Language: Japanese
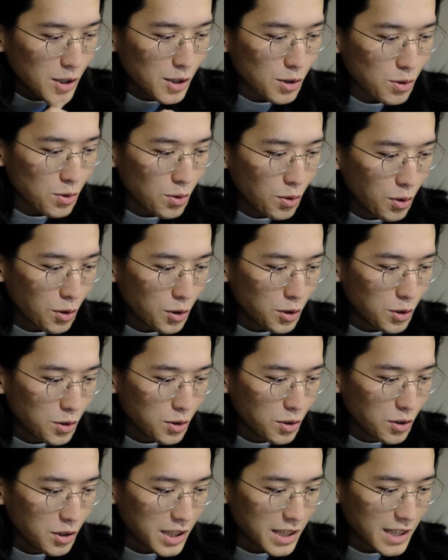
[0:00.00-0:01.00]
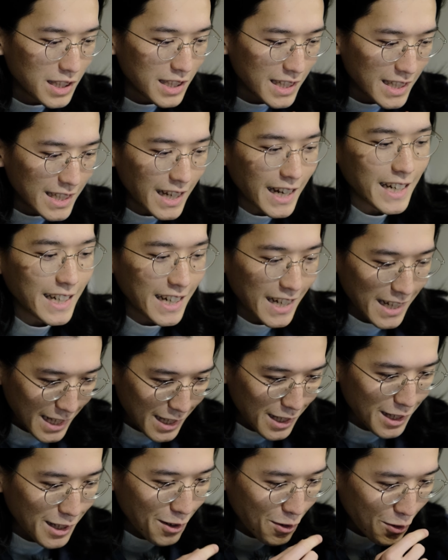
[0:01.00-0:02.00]
そういう時代で
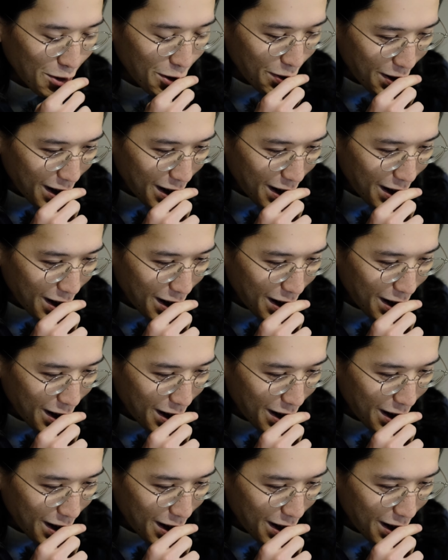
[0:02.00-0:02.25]
す、これ